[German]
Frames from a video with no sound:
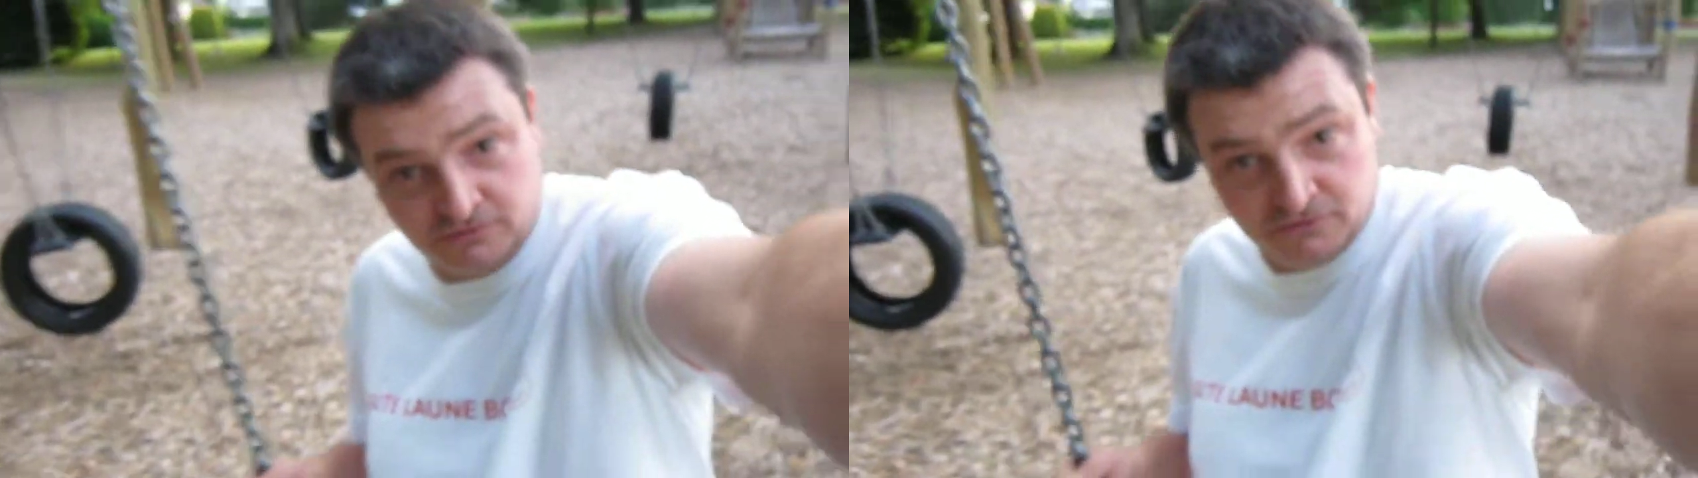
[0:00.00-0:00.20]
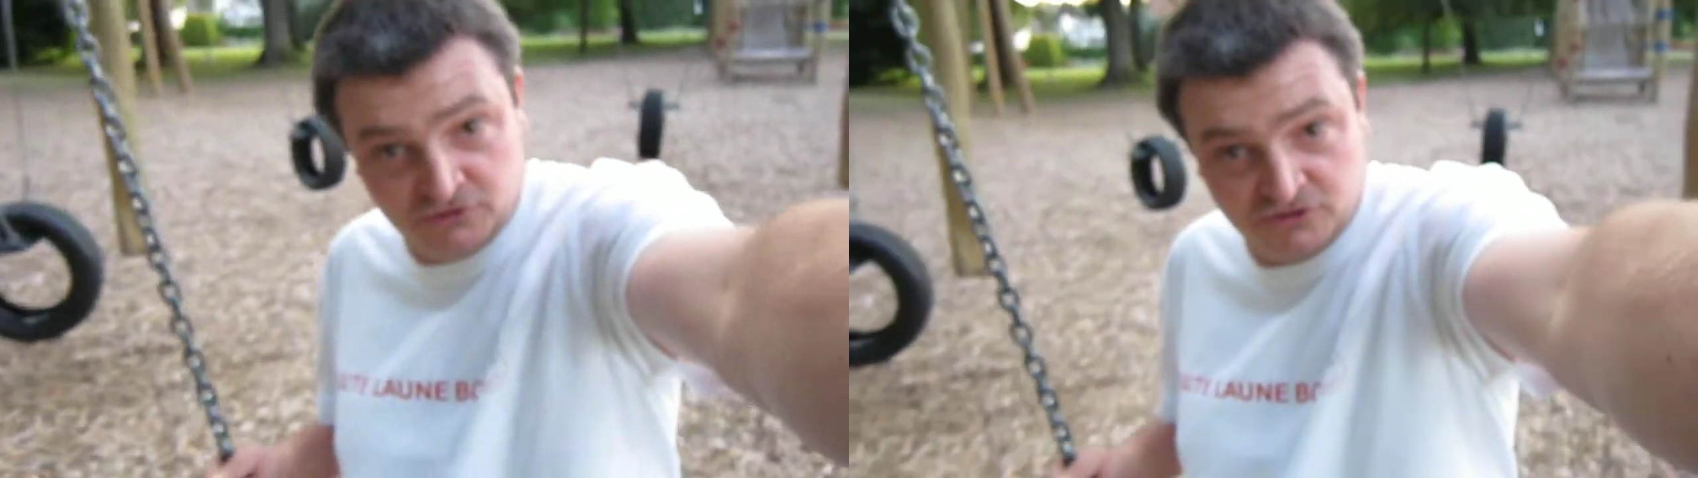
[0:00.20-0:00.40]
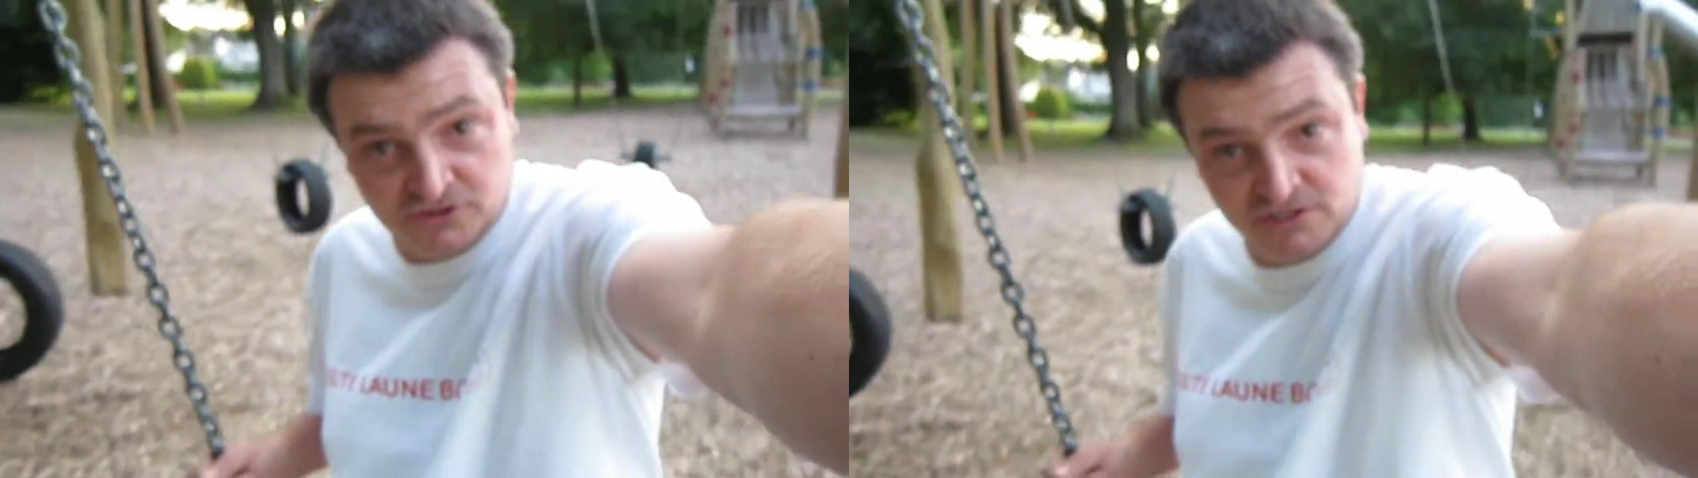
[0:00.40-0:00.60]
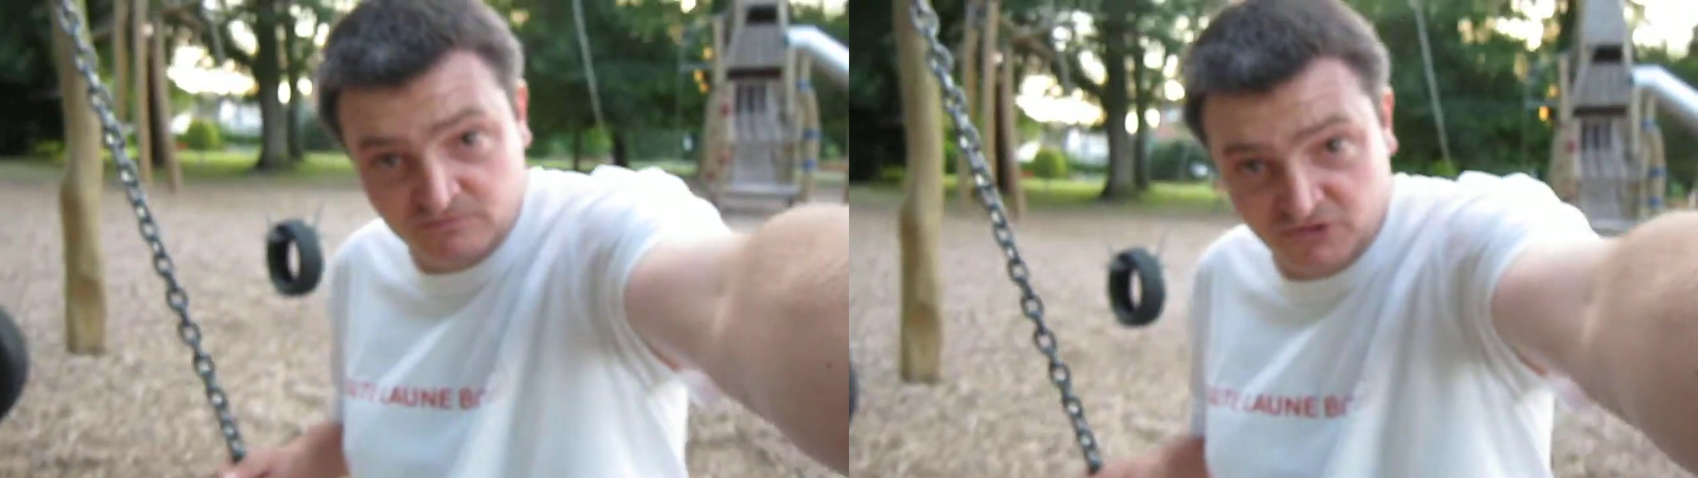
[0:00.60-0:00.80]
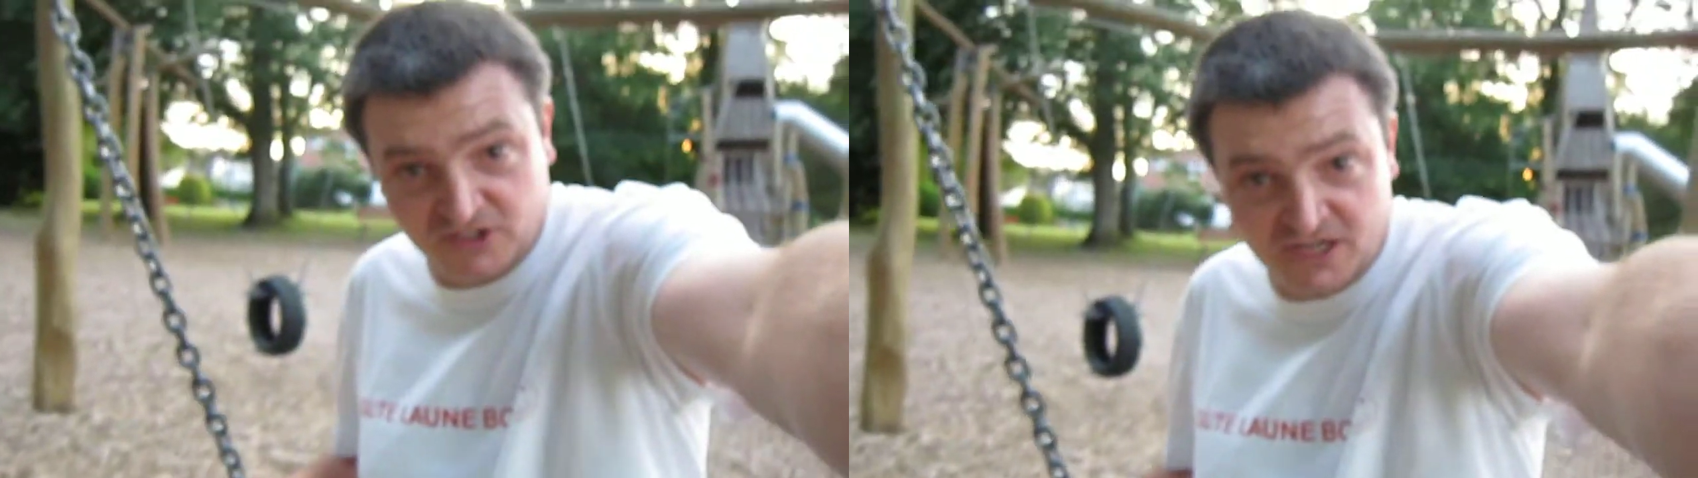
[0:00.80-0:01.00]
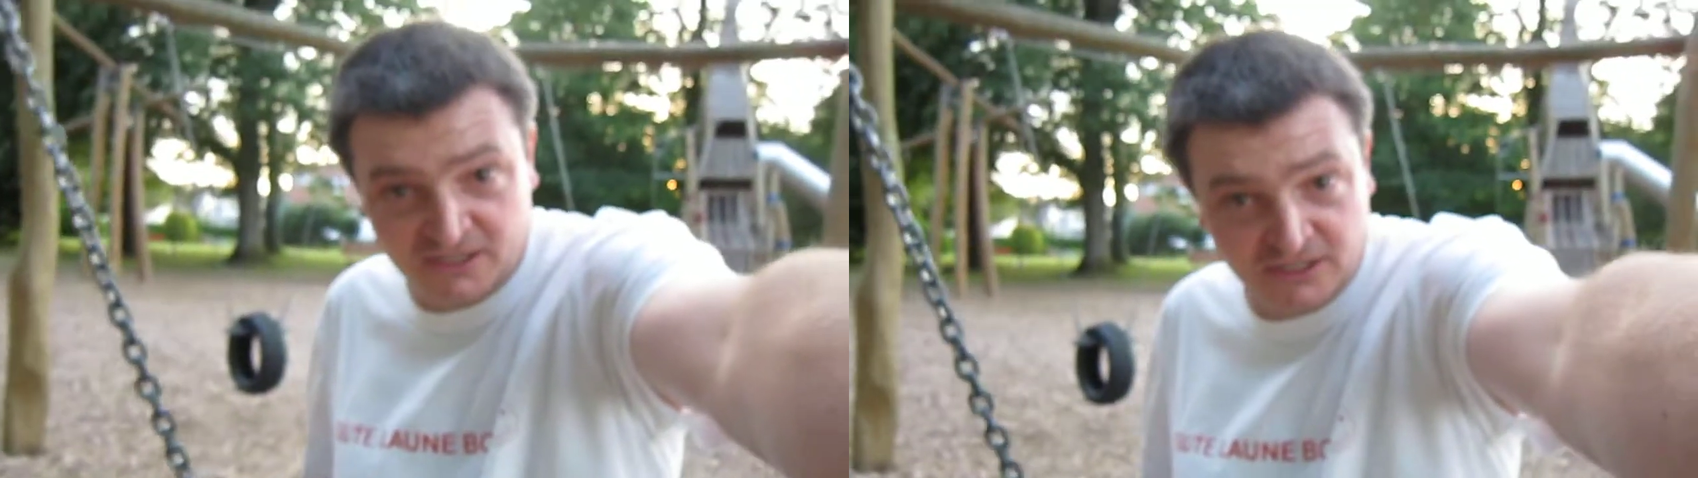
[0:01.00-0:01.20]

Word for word: Und ich muss sagen,